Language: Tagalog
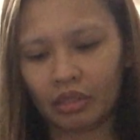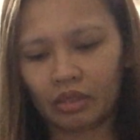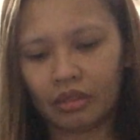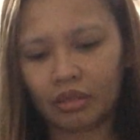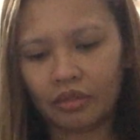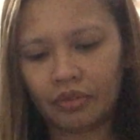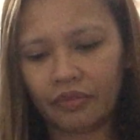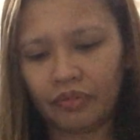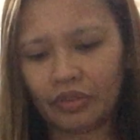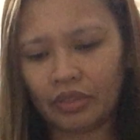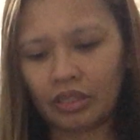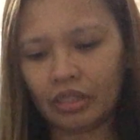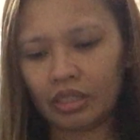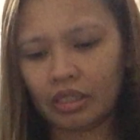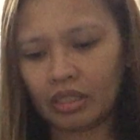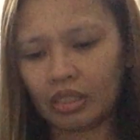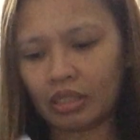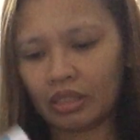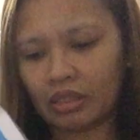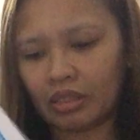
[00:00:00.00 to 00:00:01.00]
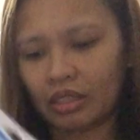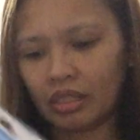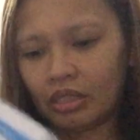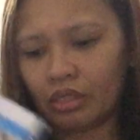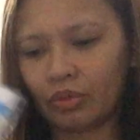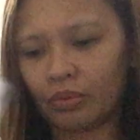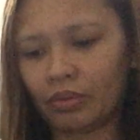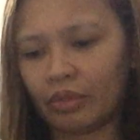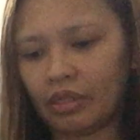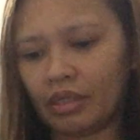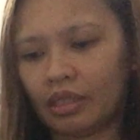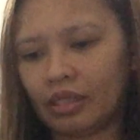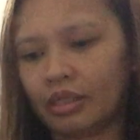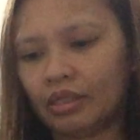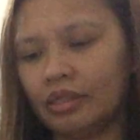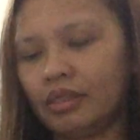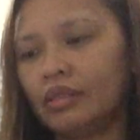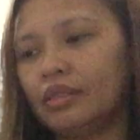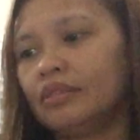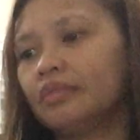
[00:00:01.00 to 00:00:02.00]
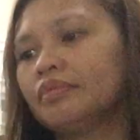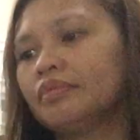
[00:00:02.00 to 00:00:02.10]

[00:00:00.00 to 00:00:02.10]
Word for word: So, first is this one.